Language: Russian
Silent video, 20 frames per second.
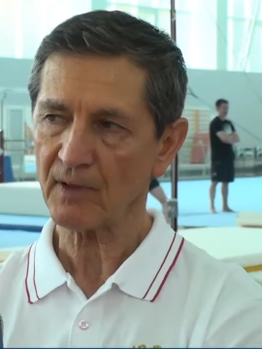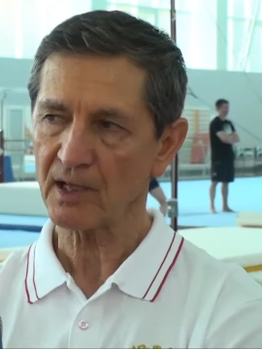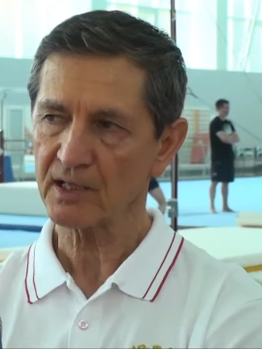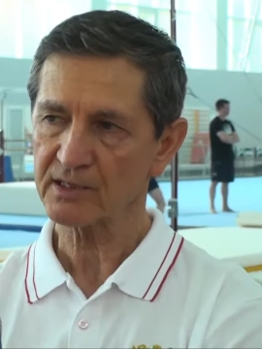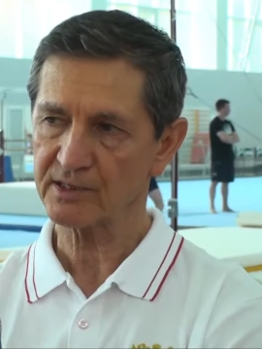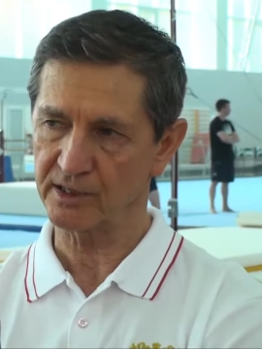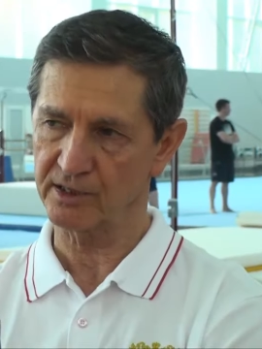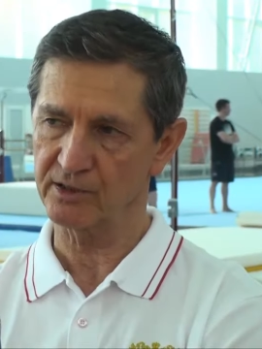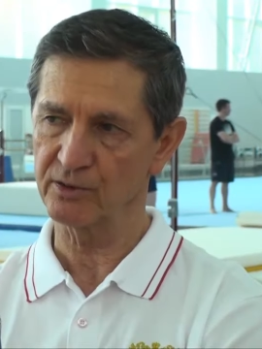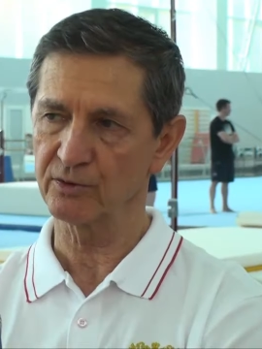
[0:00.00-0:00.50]

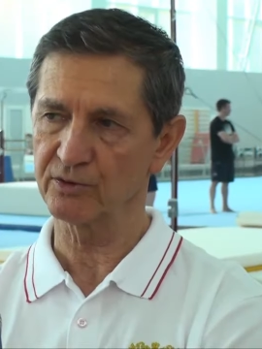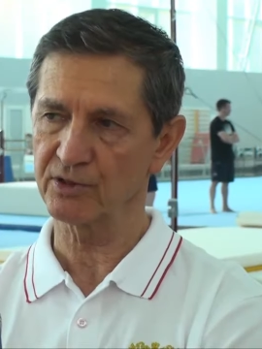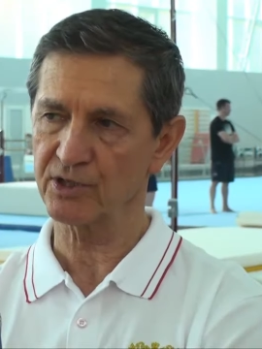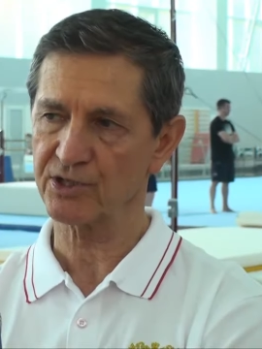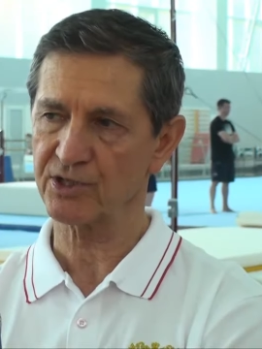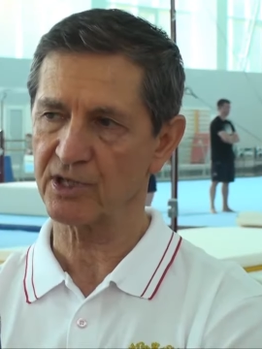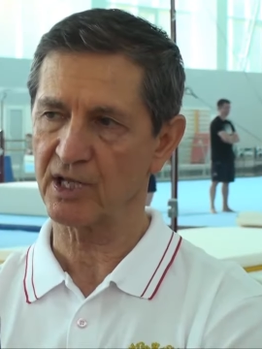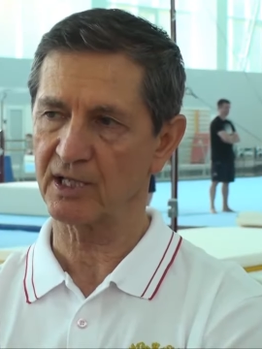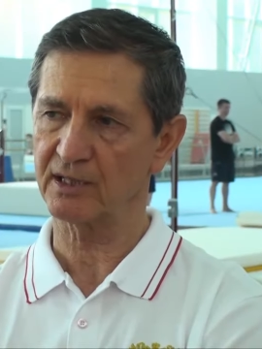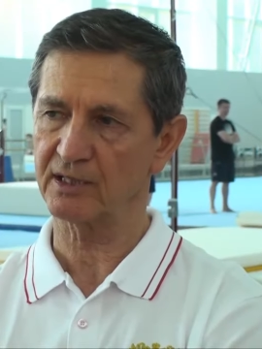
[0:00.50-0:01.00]
Соединенные
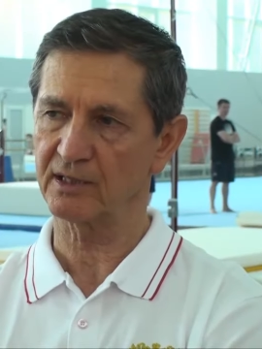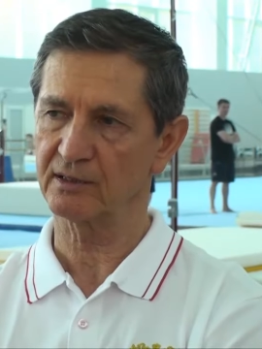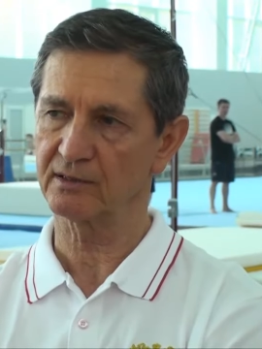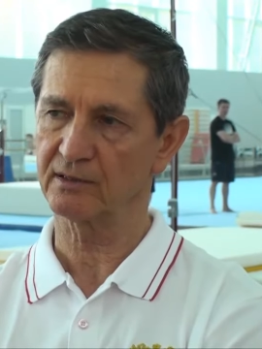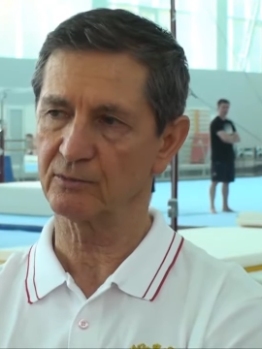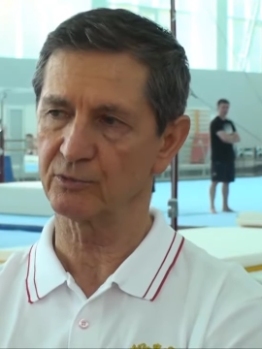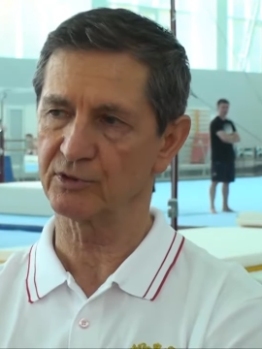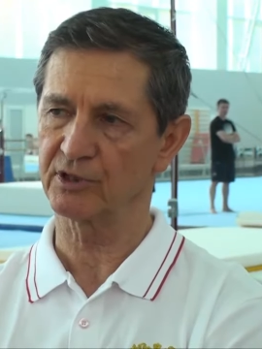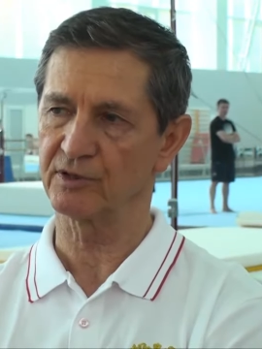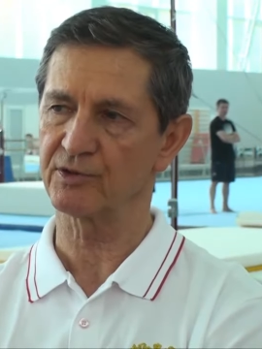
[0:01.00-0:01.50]
Штаты,
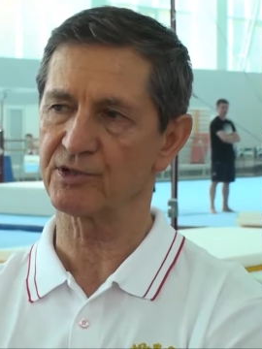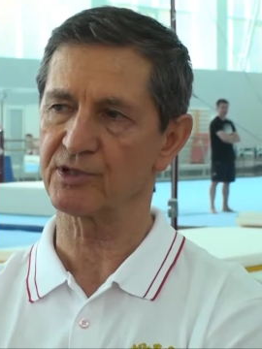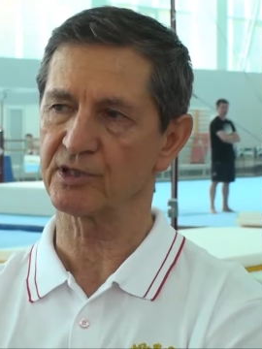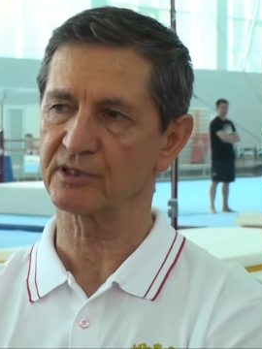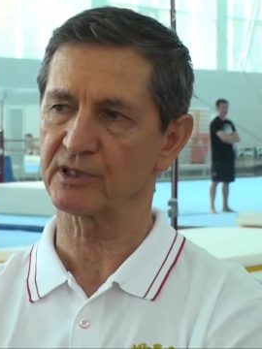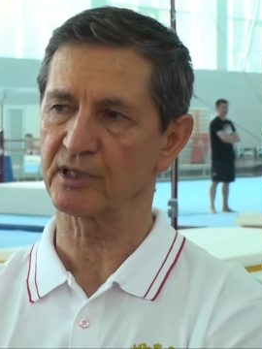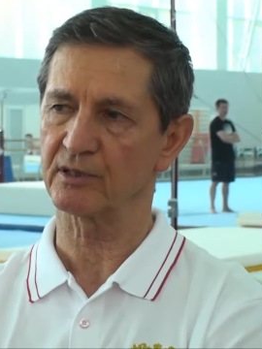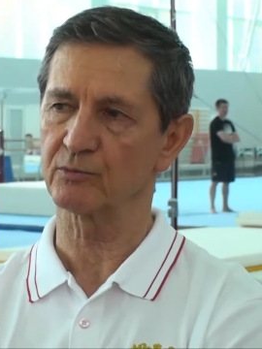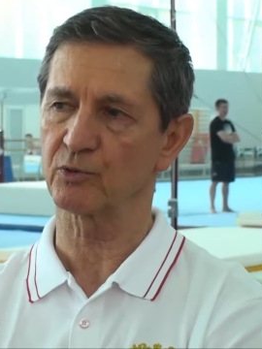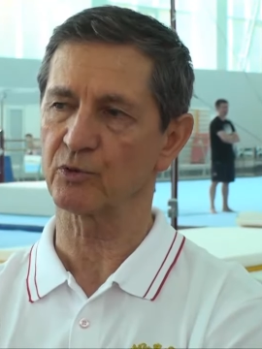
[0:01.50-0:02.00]
девочек
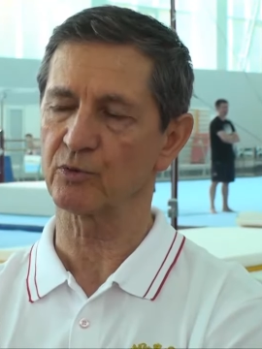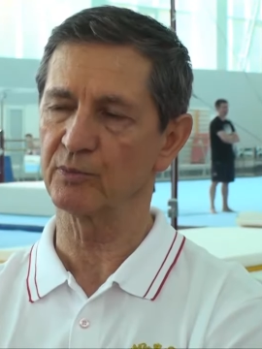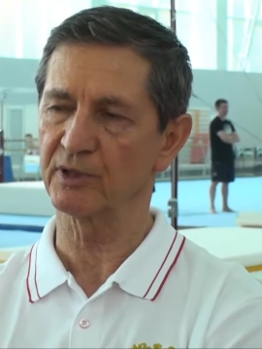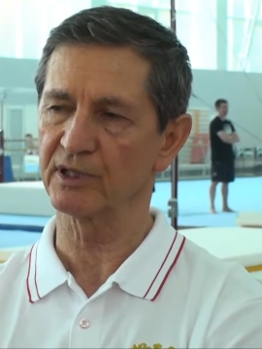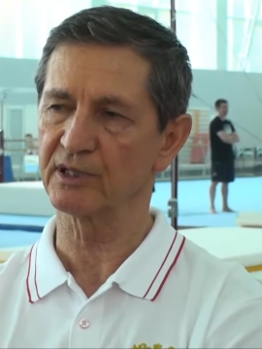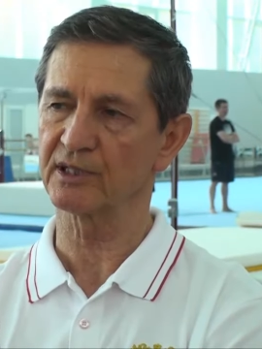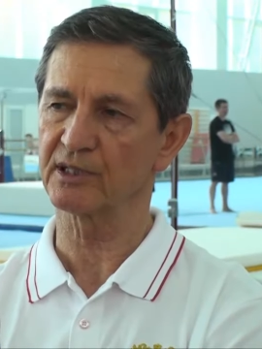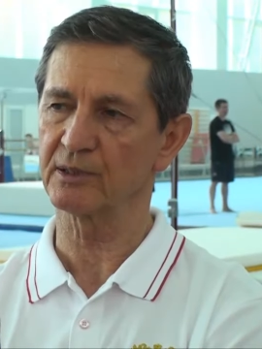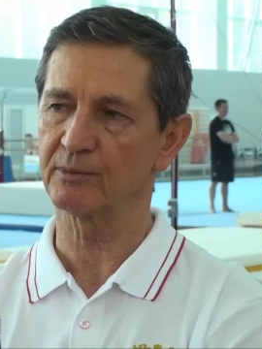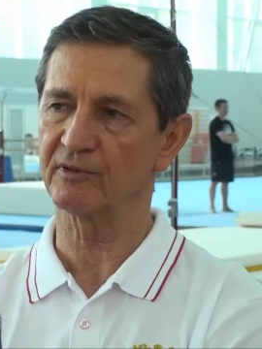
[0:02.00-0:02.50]
там,
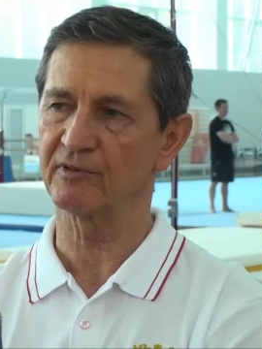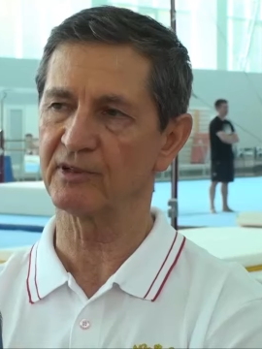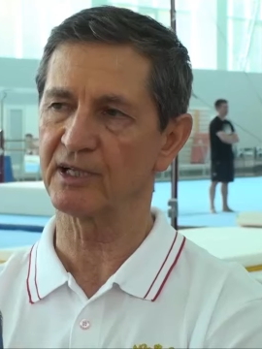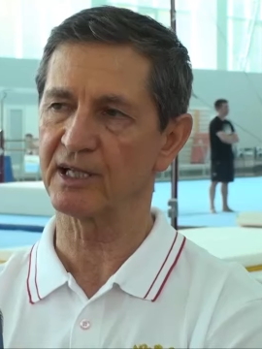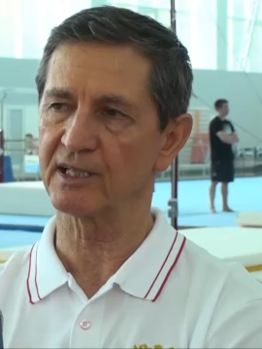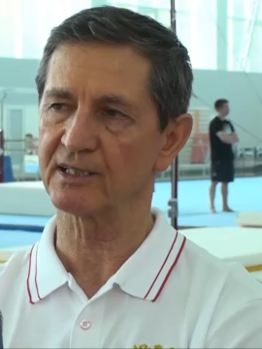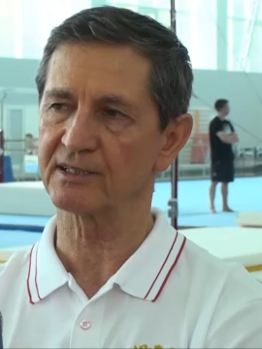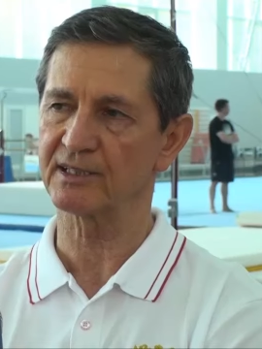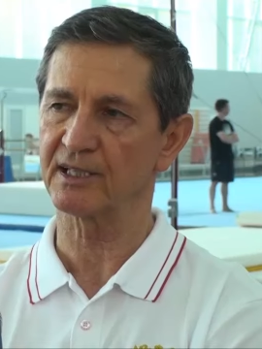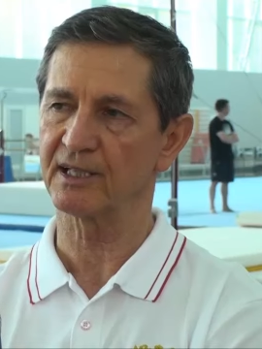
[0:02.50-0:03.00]
Румыния
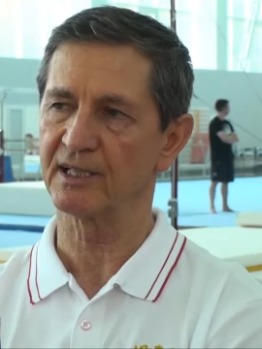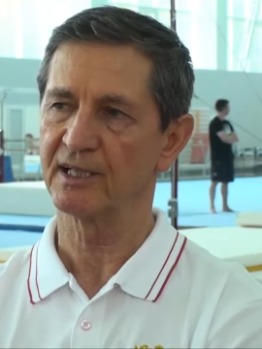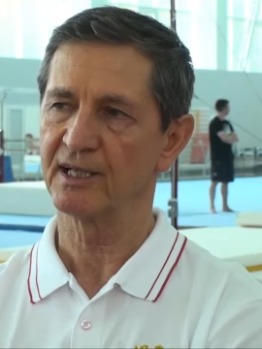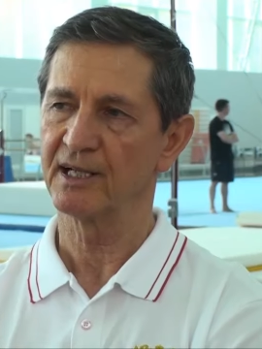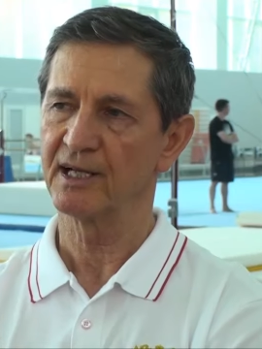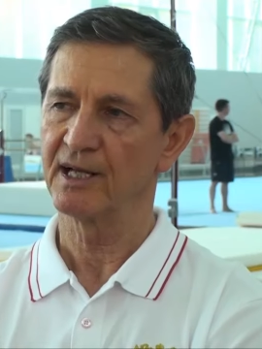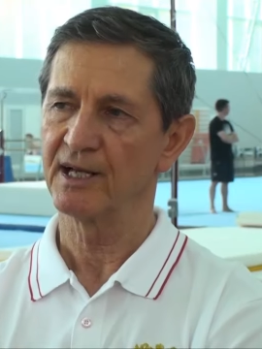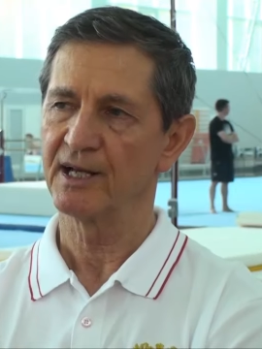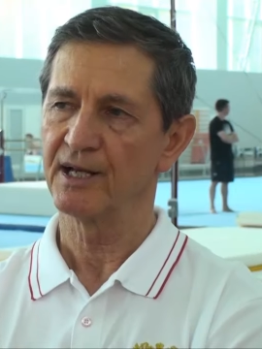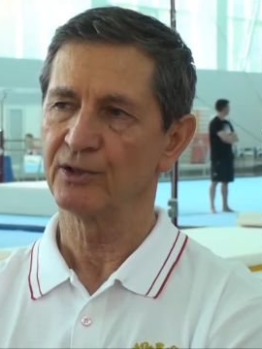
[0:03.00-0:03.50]
добавляется.
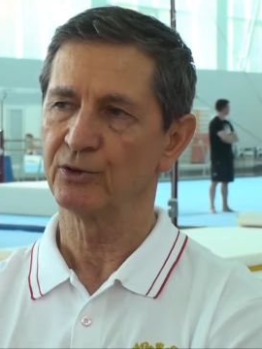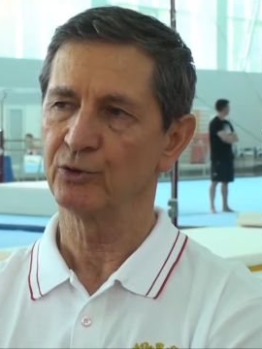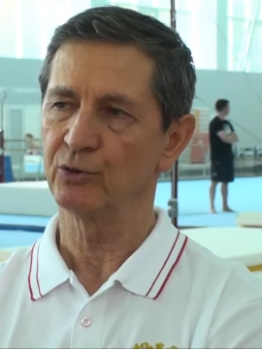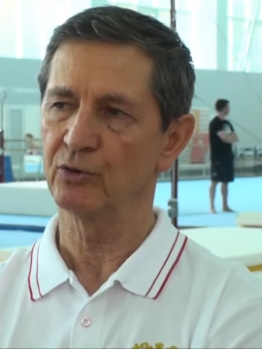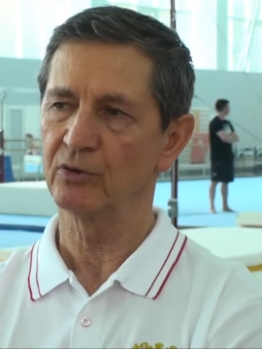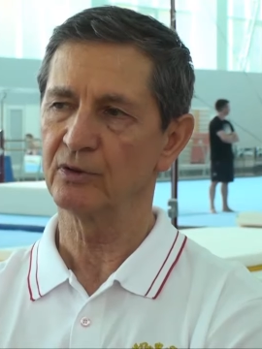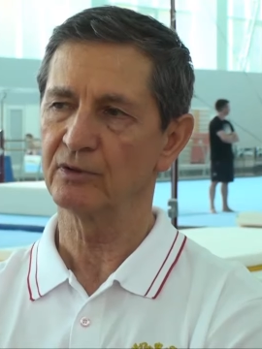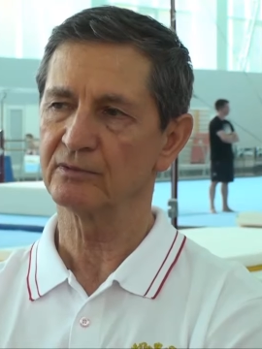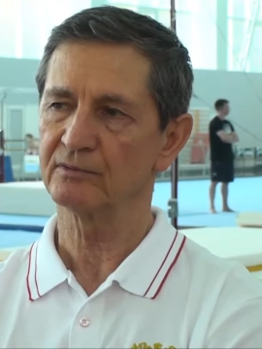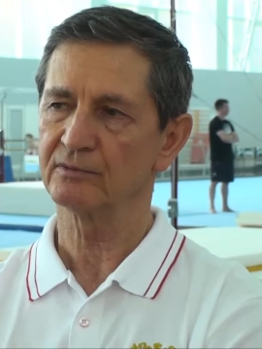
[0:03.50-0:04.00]

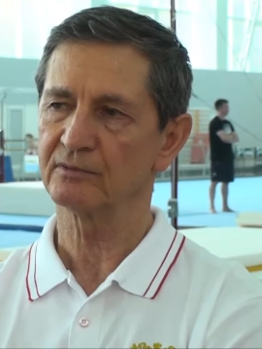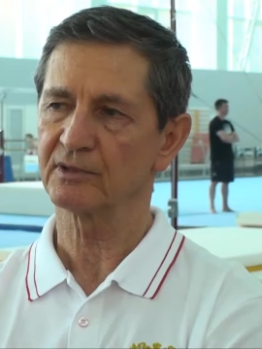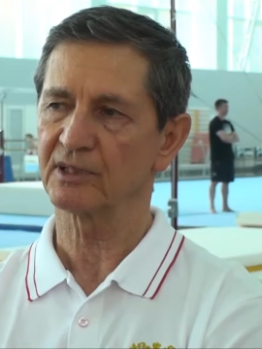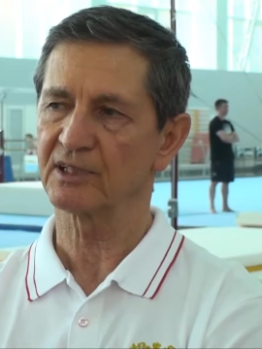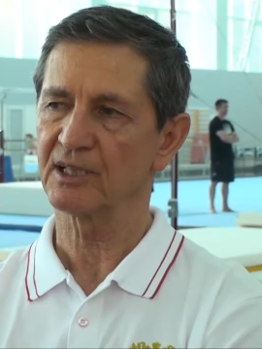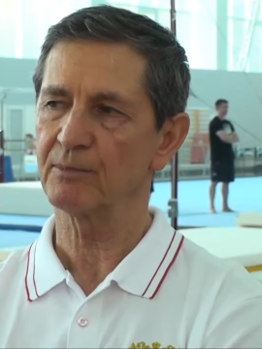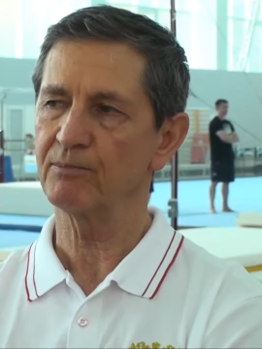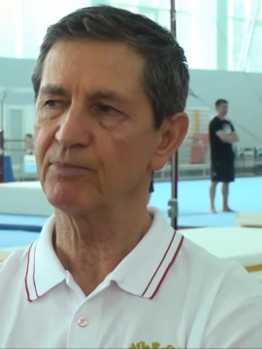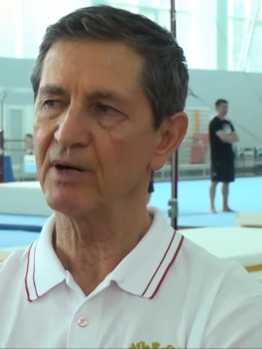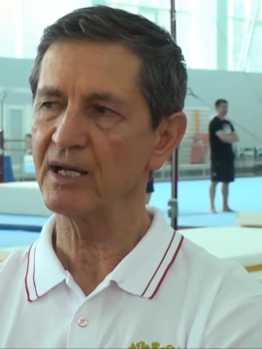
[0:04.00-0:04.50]
Но
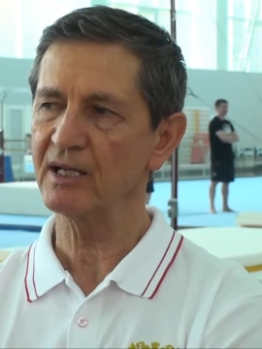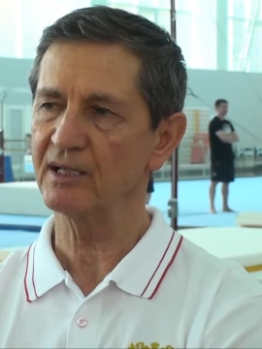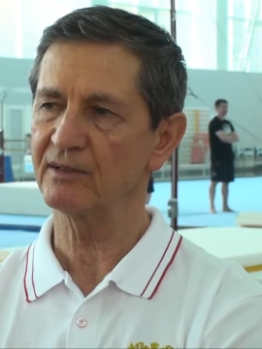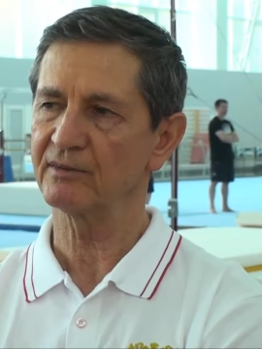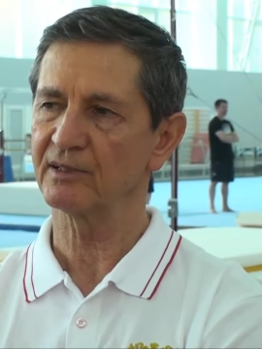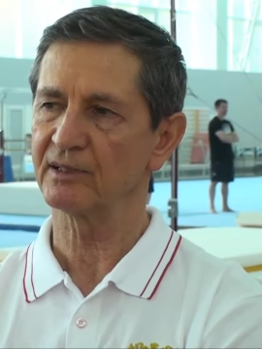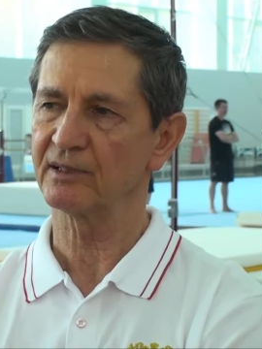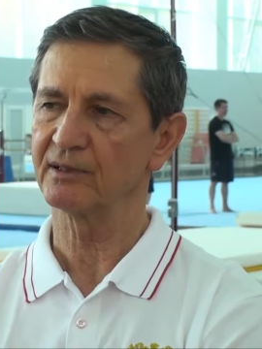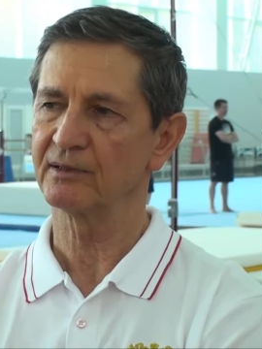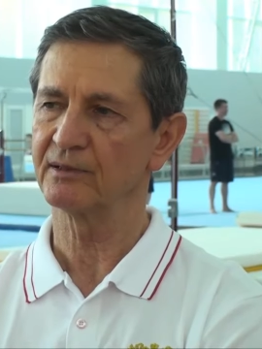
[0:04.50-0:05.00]
глобального